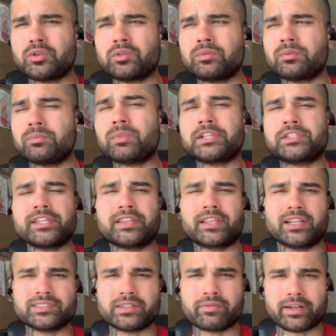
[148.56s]
अच्छी तरह
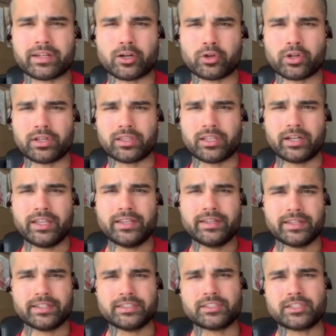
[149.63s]
से वर्कआउट करते हैं ठीक है
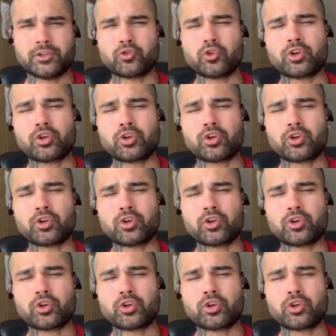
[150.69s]
जिनको